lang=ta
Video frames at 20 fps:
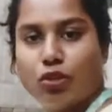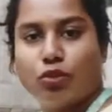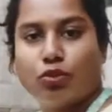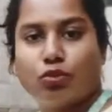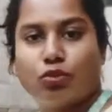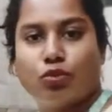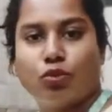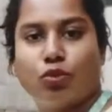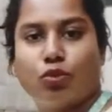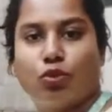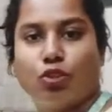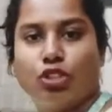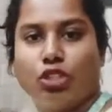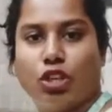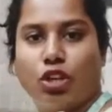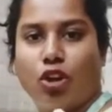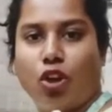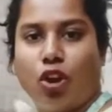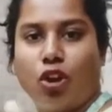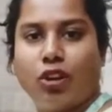ஸோ
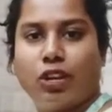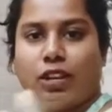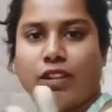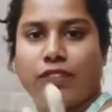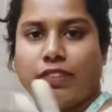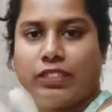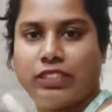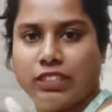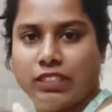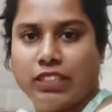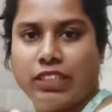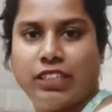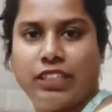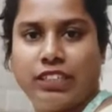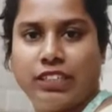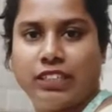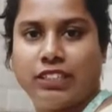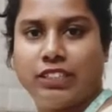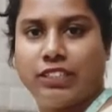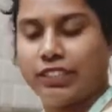கொஞ்சம் லாங்கில் வச்சு தான்
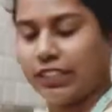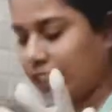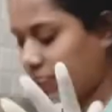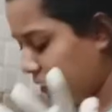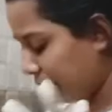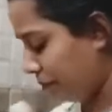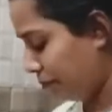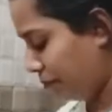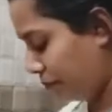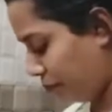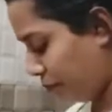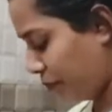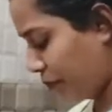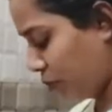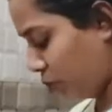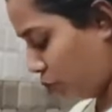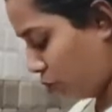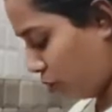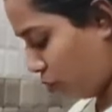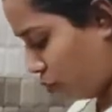எடுத்துகிட்ருக்கேன்
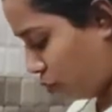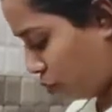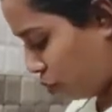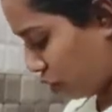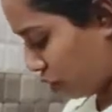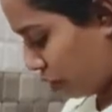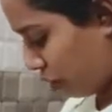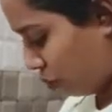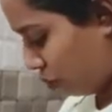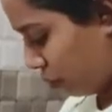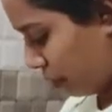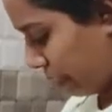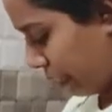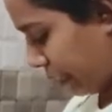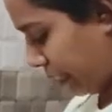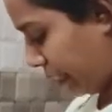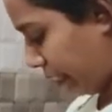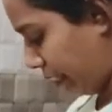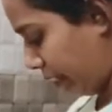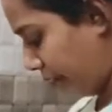உங்களுக்கு ஃபோக்கஸ் ஆகும்னு
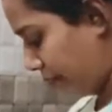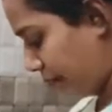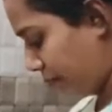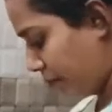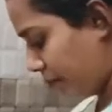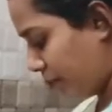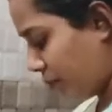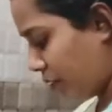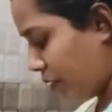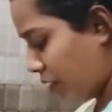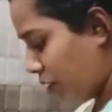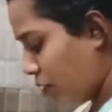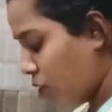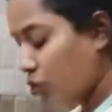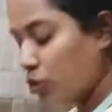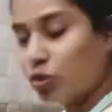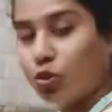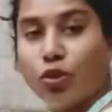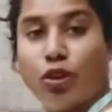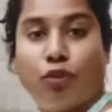நினைக்கிறேன்
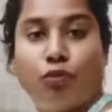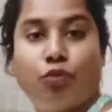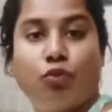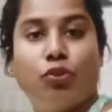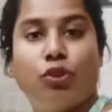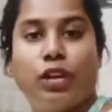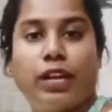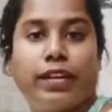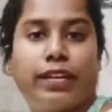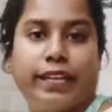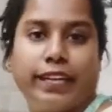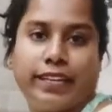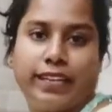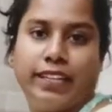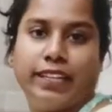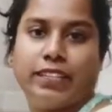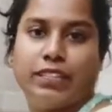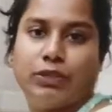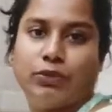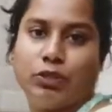ஸோ நான் ஃபுல்லாக
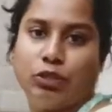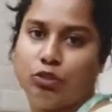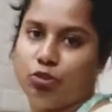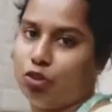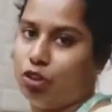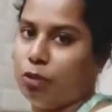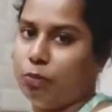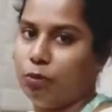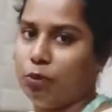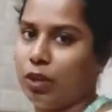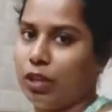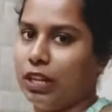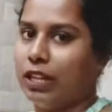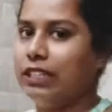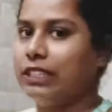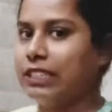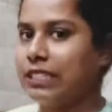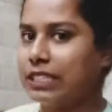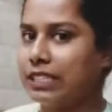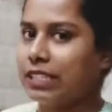டெக்னிக்ஸ் வந்து சொல்ல போகிறதில்ல
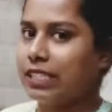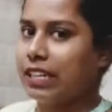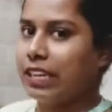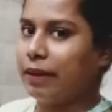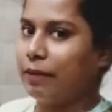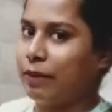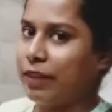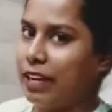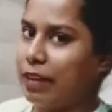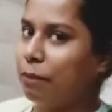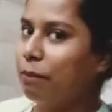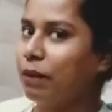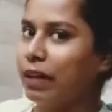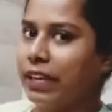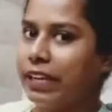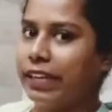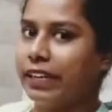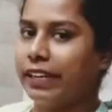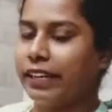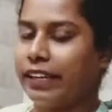ஜஸ்ட் நான் எப்படிலாம்
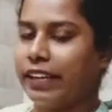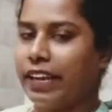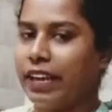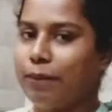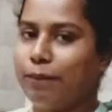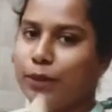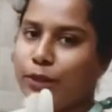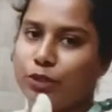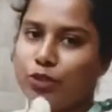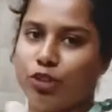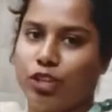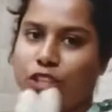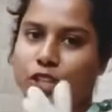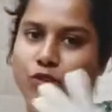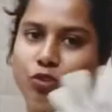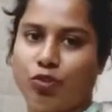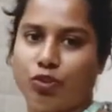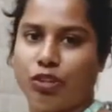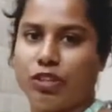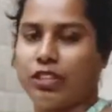பண்ணிட்டு இருக்கேன் அப்படின்னு சொல்லி தான்
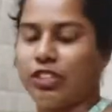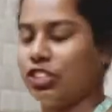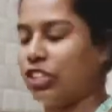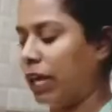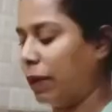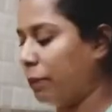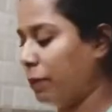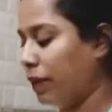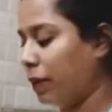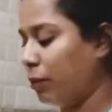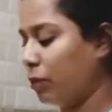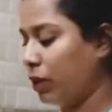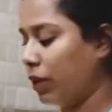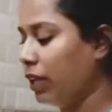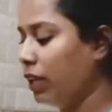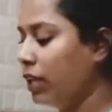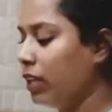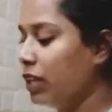உங்க கூட ஷேர் பண்ணி போகிறேன்